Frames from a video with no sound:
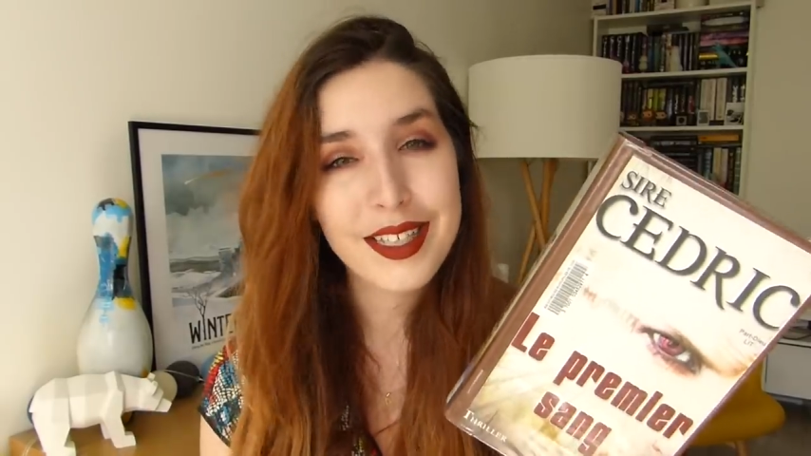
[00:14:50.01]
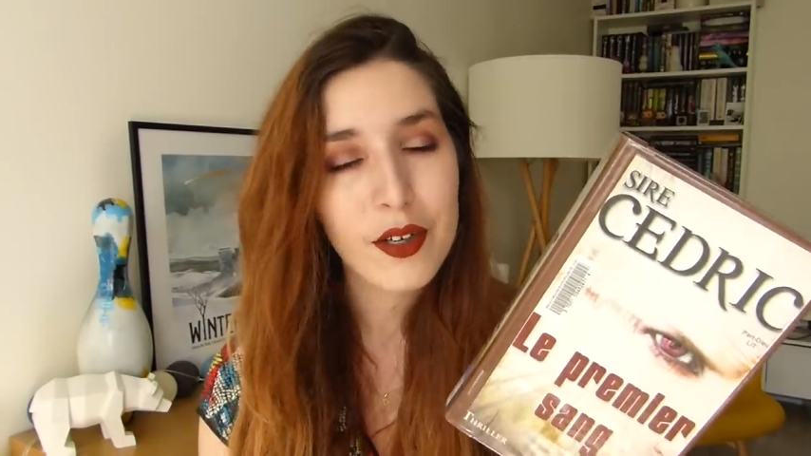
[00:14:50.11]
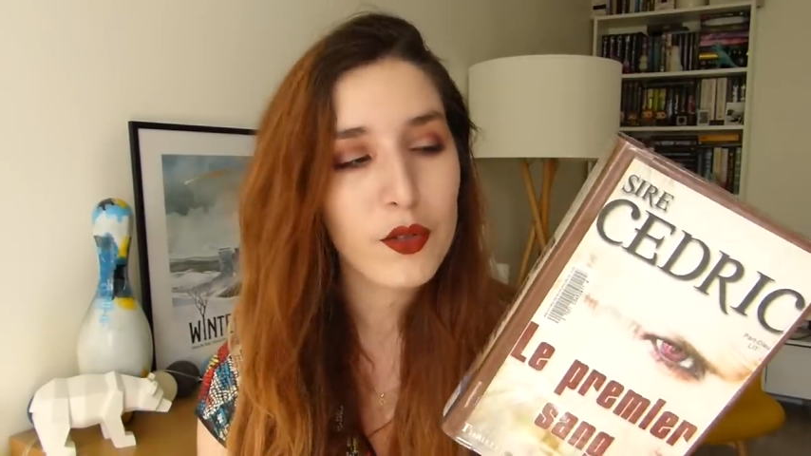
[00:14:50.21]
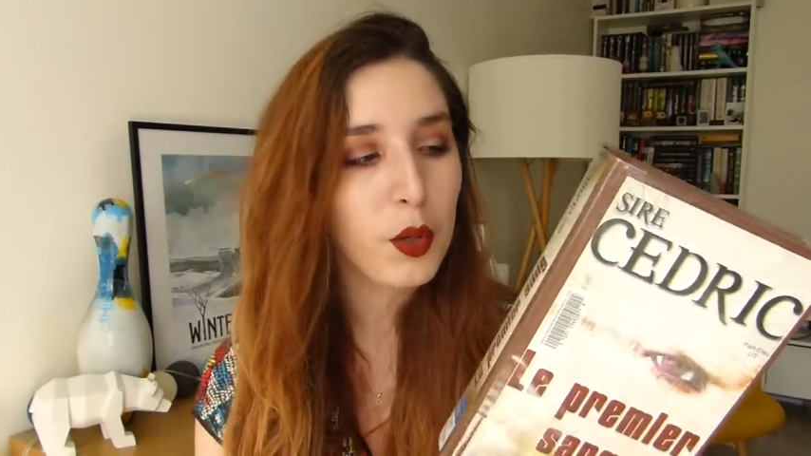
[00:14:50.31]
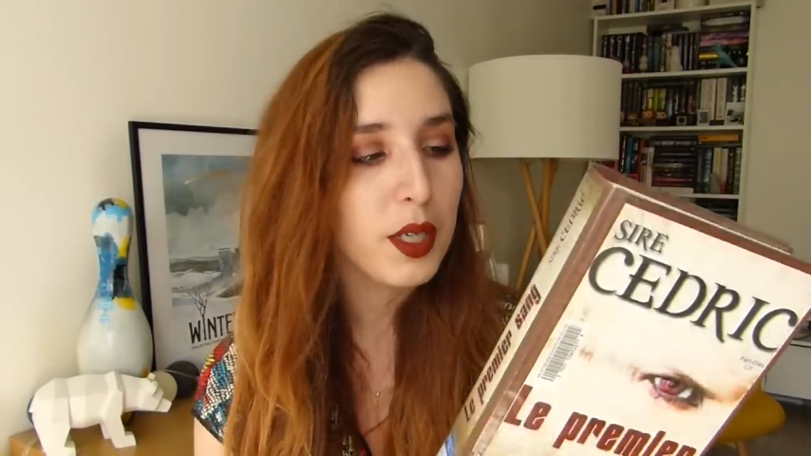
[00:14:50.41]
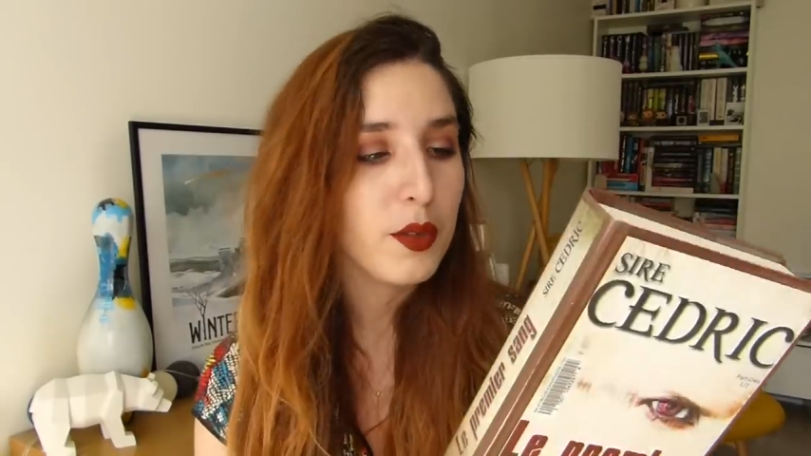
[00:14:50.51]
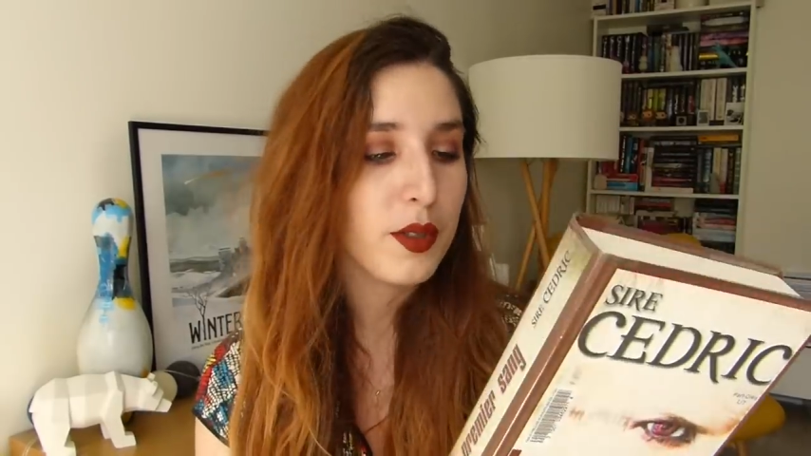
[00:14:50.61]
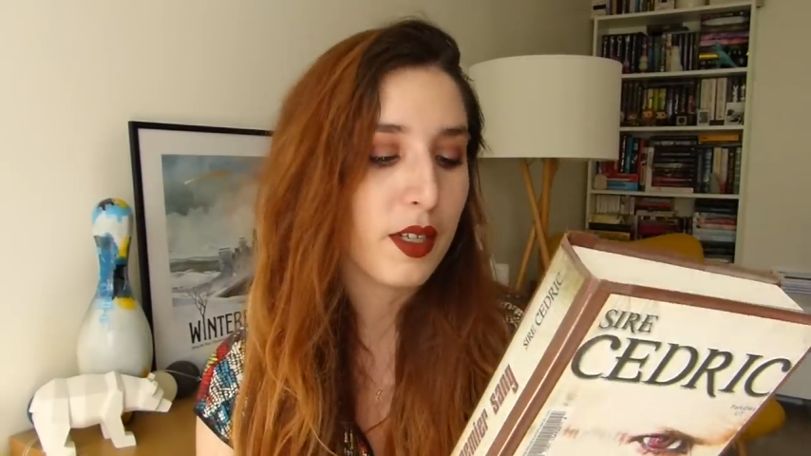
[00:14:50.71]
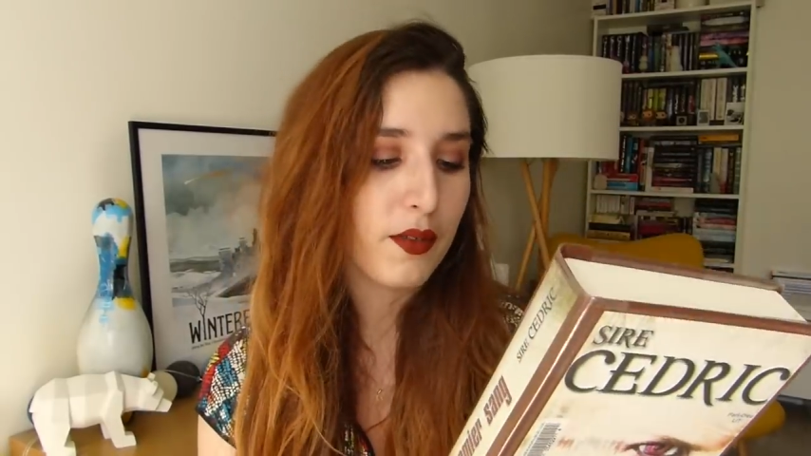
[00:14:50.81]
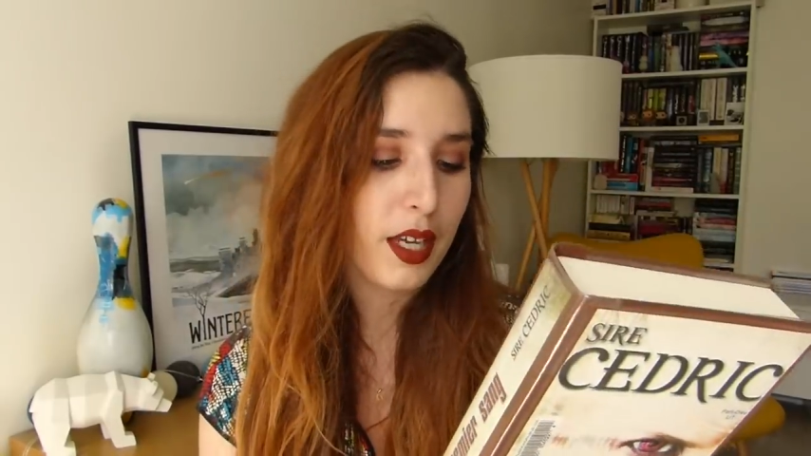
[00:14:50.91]
lien entre les
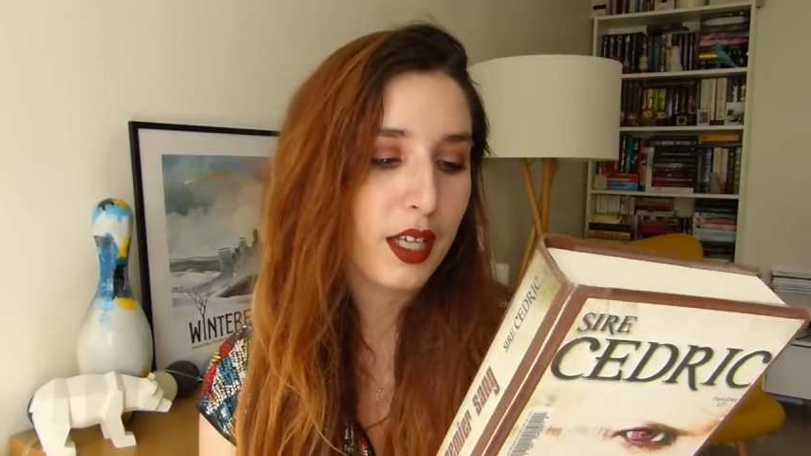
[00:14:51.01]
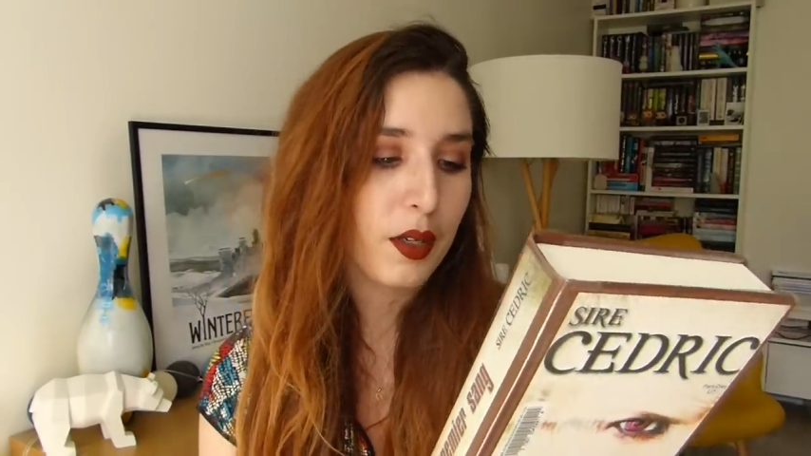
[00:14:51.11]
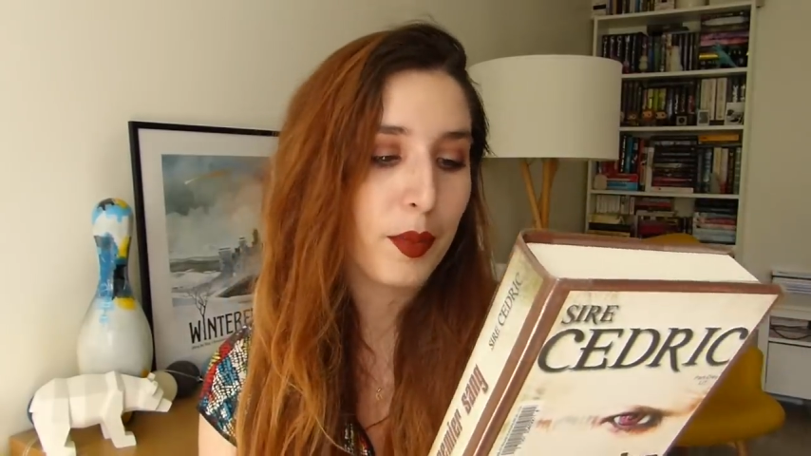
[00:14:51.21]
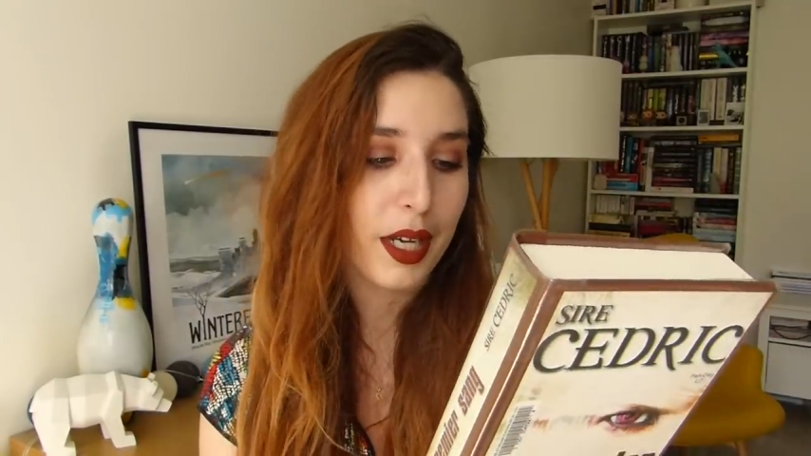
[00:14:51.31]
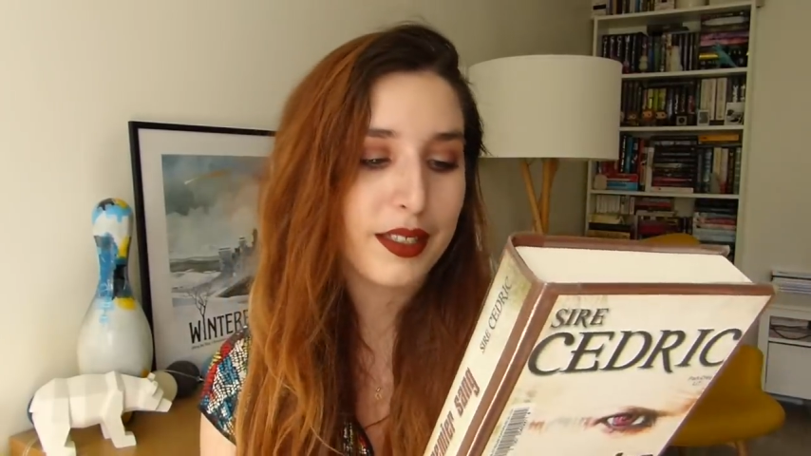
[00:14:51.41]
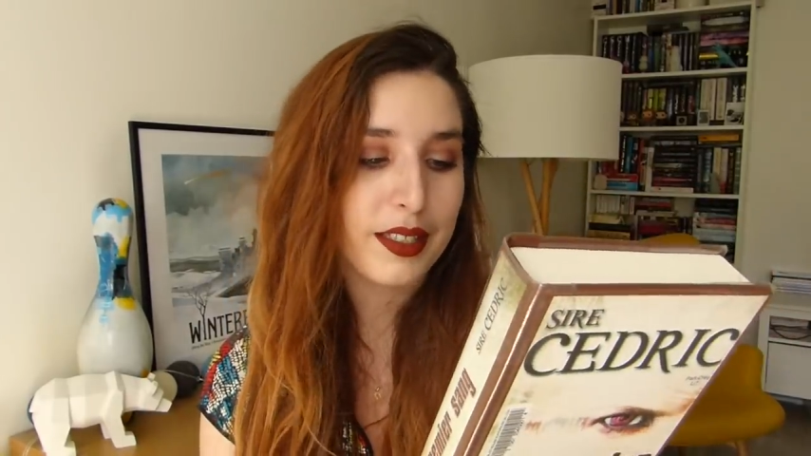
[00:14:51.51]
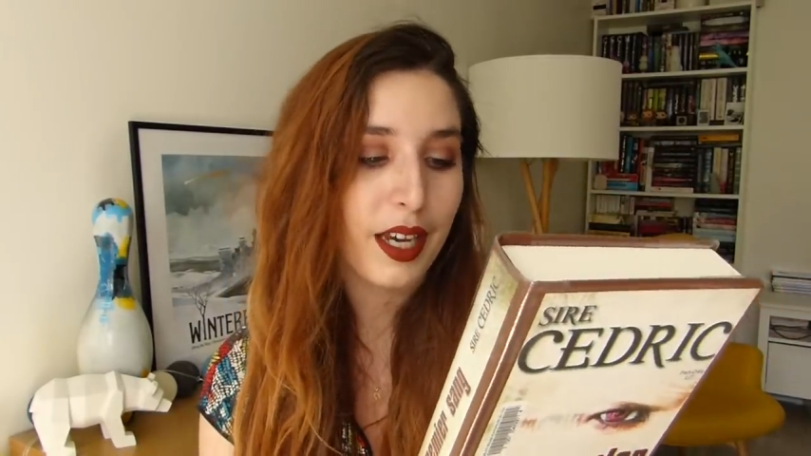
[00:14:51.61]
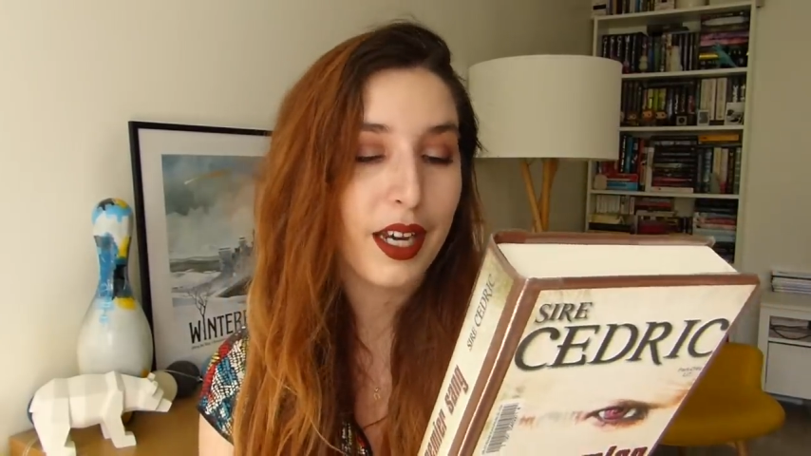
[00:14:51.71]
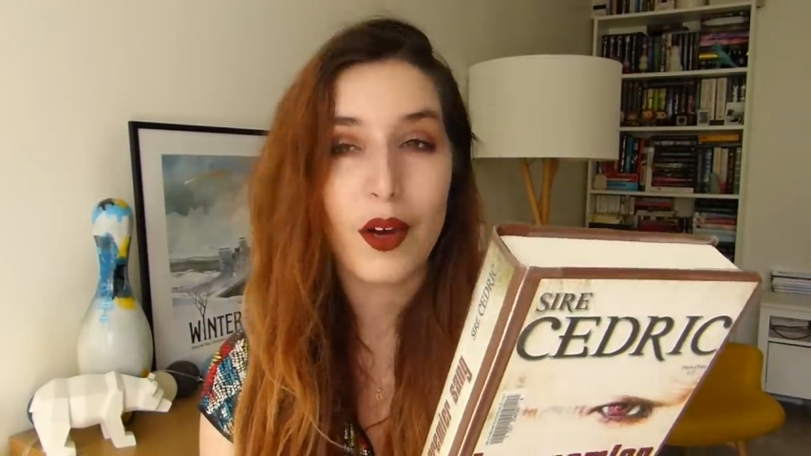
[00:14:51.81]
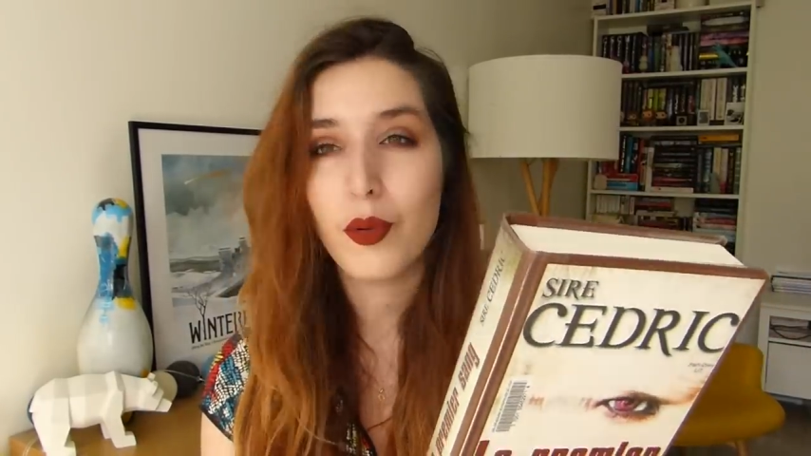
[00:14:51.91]
deux affaires et
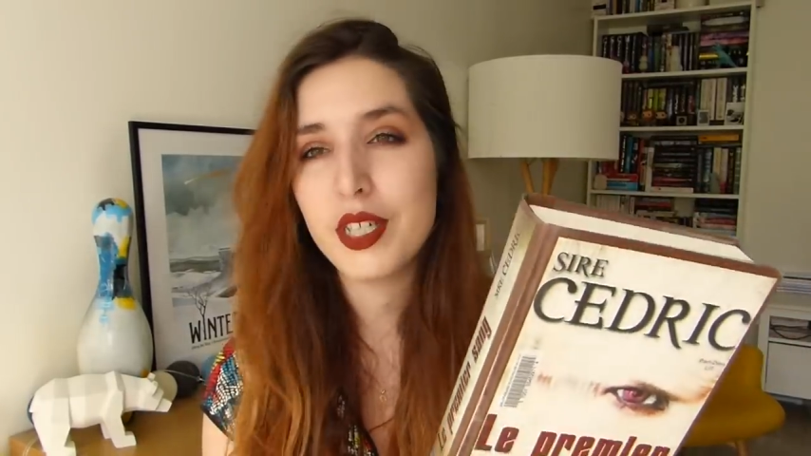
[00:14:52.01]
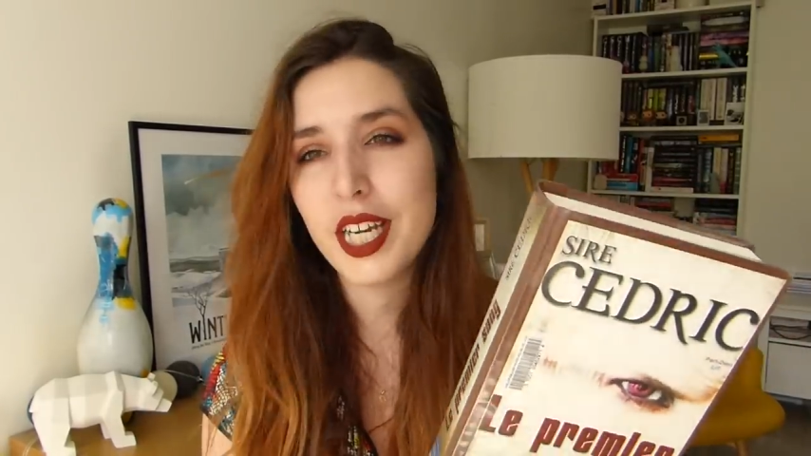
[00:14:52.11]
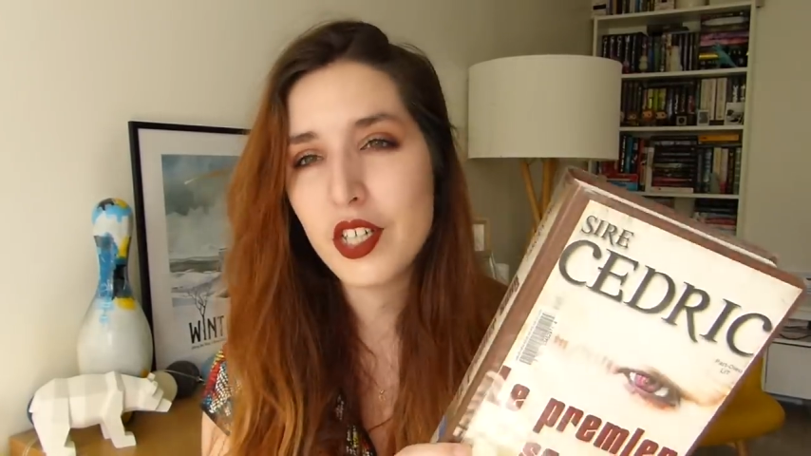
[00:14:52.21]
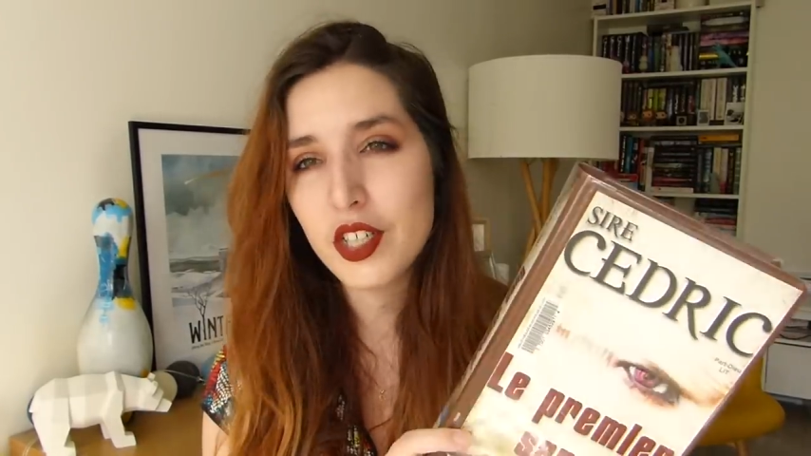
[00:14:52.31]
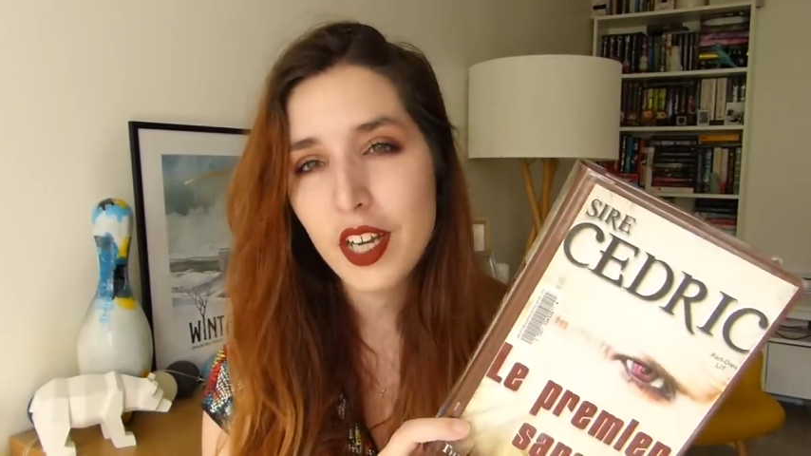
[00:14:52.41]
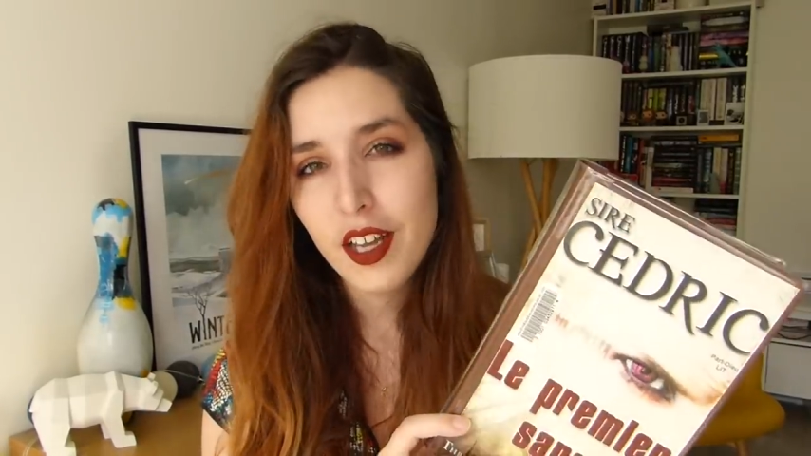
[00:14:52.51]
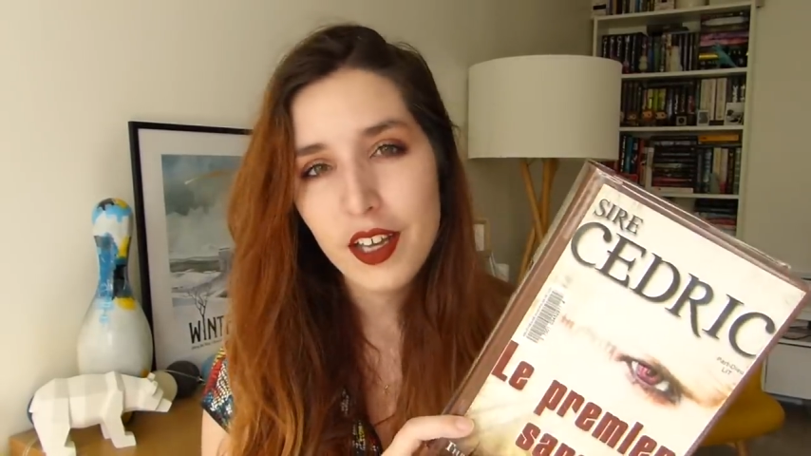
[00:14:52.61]
partir à la recherche